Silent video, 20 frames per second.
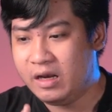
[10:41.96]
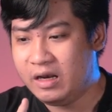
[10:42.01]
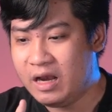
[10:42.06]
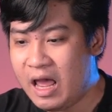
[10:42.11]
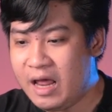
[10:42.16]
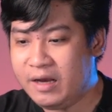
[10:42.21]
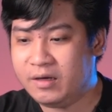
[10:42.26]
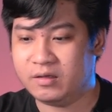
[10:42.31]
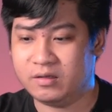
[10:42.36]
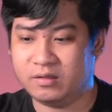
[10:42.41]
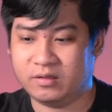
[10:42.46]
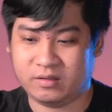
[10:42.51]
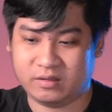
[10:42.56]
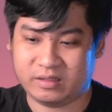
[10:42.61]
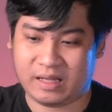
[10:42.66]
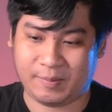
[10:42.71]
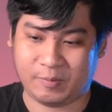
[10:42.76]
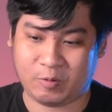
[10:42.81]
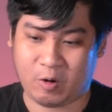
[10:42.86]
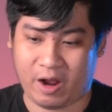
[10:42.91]
lên
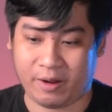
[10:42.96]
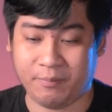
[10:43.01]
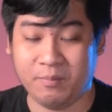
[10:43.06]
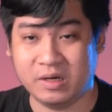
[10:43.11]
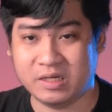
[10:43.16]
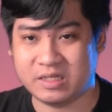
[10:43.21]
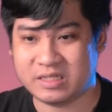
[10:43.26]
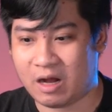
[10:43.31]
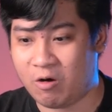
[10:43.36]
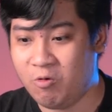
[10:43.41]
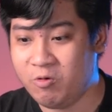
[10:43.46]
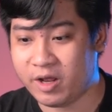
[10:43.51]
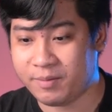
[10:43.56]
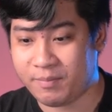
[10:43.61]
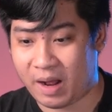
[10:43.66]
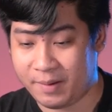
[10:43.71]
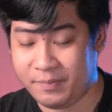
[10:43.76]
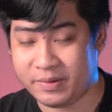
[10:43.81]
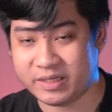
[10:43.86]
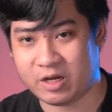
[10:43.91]
tầm khoảng 16.000
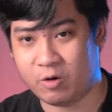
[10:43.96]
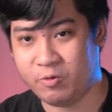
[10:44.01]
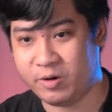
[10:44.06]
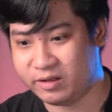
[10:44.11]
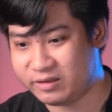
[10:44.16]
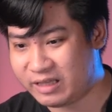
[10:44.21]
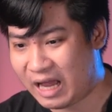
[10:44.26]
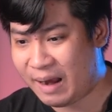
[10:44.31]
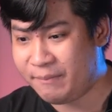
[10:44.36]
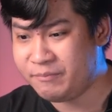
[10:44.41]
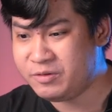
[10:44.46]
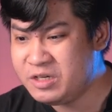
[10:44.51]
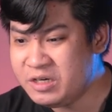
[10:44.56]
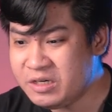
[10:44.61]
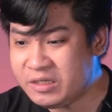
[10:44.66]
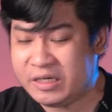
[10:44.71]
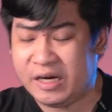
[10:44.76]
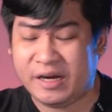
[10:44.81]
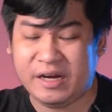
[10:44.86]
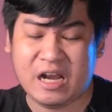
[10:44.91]
7 16.000 8
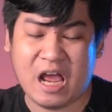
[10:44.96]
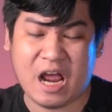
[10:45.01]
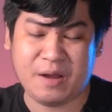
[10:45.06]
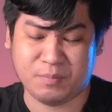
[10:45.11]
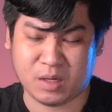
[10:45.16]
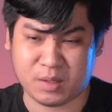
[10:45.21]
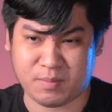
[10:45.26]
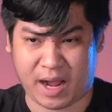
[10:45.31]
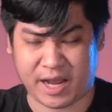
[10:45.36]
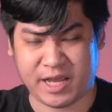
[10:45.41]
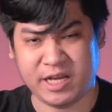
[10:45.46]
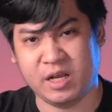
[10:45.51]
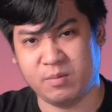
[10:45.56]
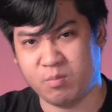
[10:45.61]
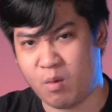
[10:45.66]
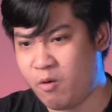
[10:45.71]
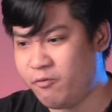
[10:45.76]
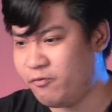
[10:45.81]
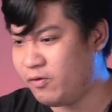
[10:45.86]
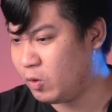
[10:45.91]
trước khi lên
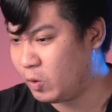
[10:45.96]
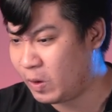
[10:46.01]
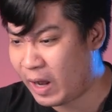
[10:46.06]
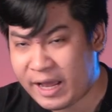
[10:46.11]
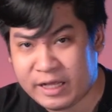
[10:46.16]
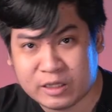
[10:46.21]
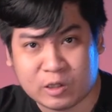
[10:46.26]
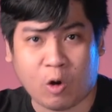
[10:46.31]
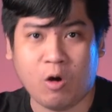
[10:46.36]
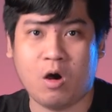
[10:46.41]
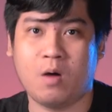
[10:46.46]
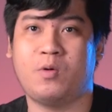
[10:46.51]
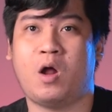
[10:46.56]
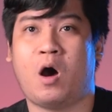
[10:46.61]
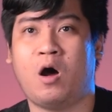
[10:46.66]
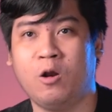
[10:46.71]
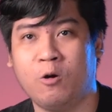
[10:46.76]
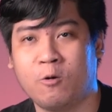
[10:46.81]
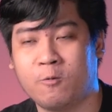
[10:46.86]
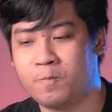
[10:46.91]
17.000 1 vào ngay tối hôm
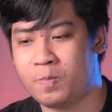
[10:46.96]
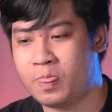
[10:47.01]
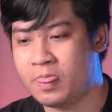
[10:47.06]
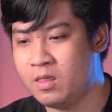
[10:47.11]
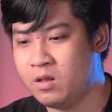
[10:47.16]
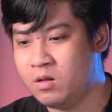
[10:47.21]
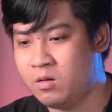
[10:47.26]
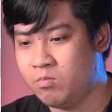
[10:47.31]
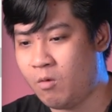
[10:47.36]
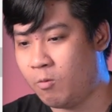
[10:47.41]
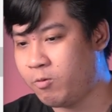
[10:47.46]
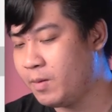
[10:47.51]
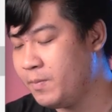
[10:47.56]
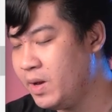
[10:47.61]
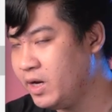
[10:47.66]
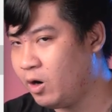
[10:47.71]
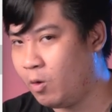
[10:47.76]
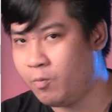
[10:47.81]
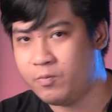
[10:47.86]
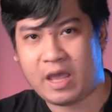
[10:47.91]
đó luôn một cái
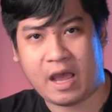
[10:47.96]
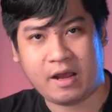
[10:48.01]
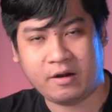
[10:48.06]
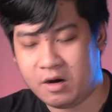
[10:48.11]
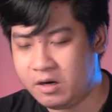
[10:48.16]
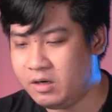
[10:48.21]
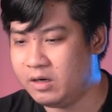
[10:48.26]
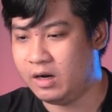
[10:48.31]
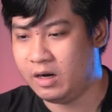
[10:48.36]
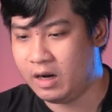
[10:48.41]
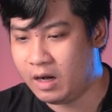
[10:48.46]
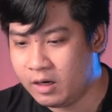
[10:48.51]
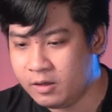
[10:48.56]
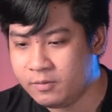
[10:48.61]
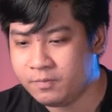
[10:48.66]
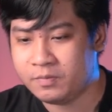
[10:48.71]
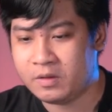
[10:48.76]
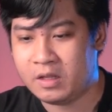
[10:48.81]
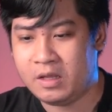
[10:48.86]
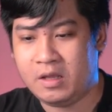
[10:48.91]
biến động giá rất là lớn
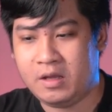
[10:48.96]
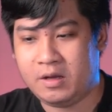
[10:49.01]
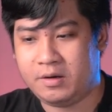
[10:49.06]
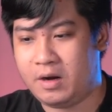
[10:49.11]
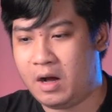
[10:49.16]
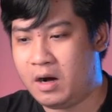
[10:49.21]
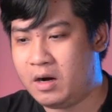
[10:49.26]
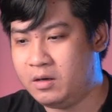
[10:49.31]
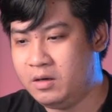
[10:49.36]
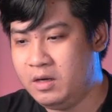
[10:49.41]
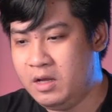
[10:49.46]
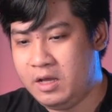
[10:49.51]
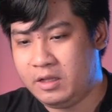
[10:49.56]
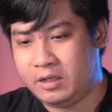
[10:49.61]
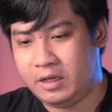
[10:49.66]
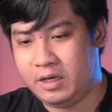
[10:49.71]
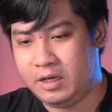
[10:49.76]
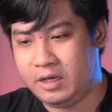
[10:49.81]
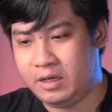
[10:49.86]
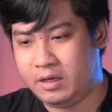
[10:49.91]
đó
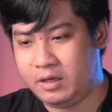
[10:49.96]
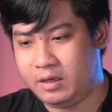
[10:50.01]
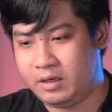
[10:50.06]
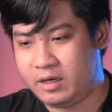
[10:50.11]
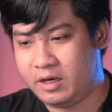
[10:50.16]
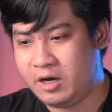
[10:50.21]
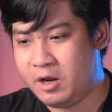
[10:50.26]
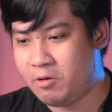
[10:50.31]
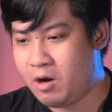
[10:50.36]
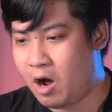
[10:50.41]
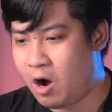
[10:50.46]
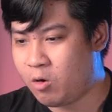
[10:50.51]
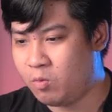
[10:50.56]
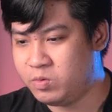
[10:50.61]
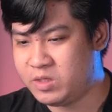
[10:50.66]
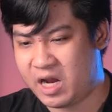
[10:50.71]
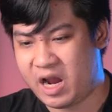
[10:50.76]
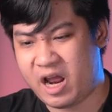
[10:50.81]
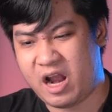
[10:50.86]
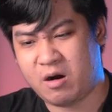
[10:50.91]
thì cái điều đó
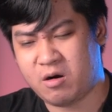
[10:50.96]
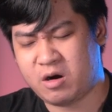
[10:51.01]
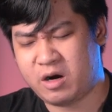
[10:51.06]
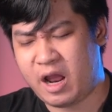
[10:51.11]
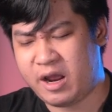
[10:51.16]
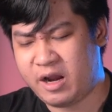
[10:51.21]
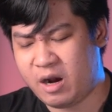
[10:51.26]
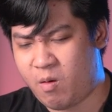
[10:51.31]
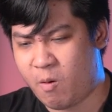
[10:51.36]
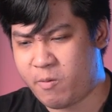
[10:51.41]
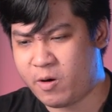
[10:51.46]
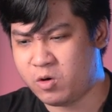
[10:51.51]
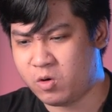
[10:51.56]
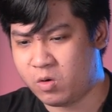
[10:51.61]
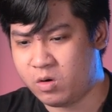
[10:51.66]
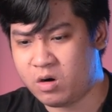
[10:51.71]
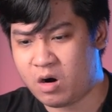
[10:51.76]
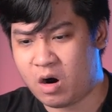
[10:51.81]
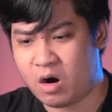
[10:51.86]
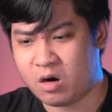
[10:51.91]
cũng sẽ gây, gây ra một cái rủi